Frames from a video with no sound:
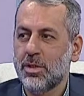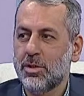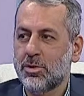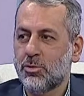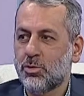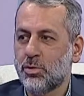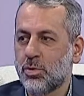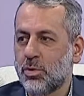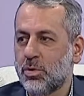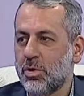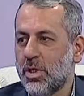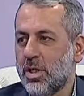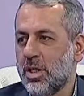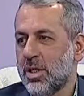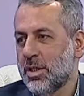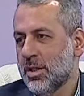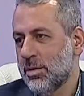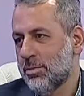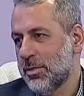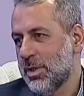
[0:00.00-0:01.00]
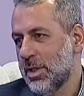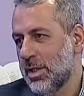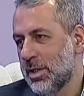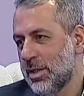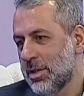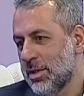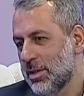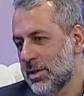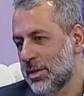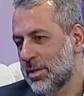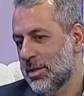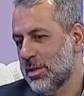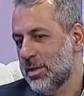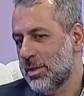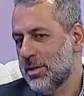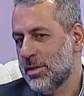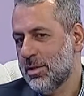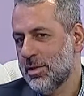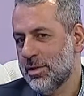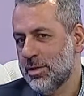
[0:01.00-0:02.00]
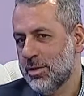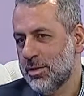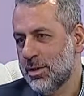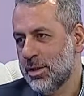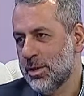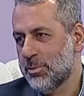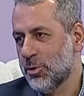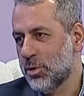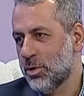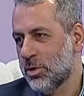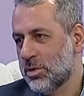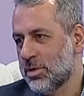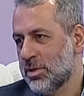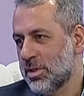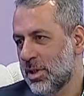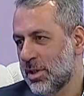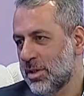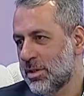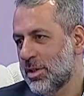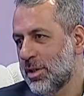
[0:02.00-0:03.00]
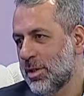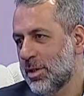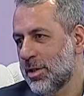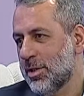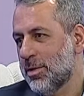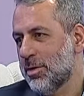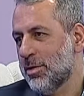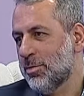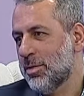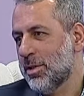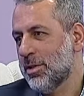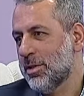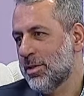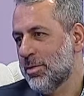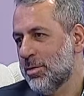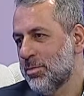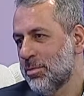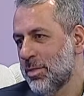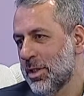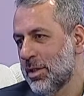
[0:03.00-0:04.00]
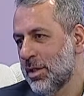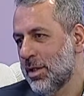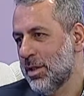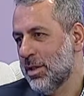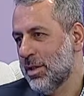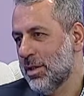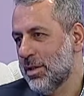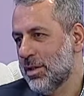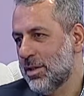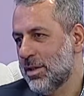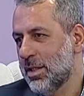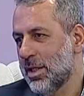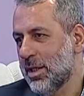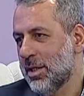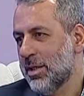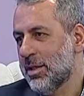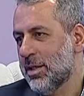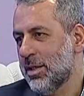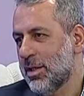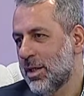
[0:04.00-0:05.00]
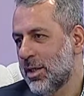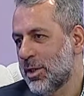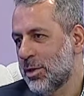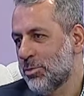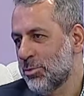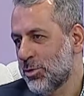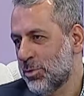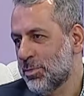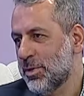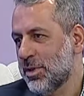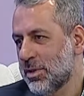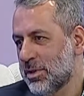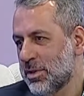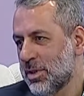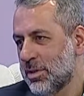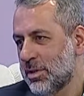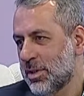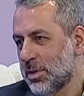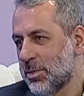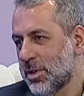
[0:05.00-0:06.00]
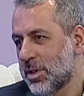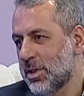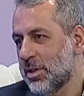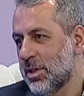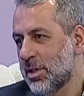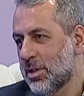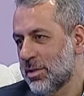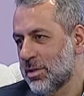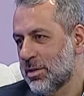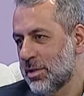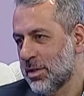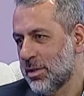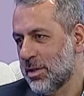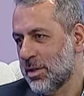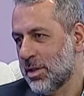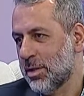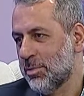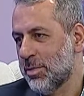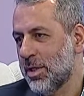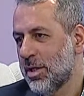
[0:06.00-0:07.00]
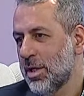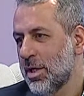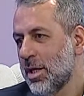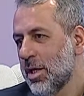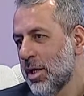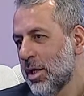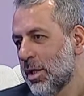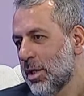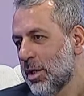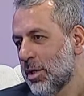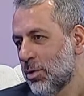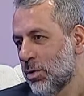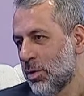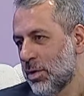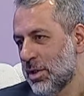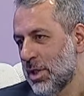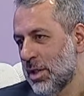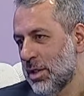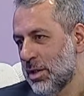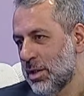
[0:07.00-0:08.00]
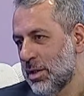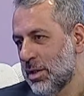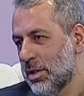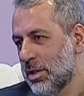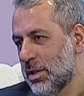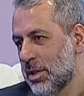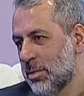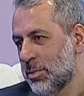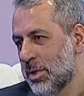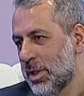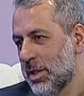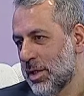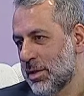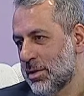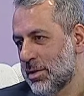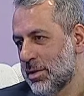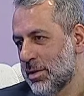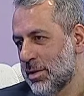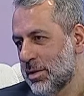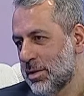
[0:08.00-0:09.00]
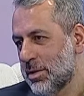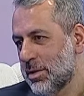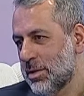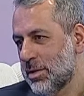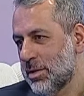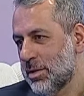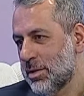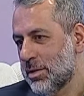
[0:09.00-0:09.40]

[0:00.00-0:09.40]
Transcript: Çünkü hekim de e, 24 saati e, belirli yerlere ayrılmış bir insan tabii Kesinlikle. ki diğer insanlar gibi. O da e, ameliyat e,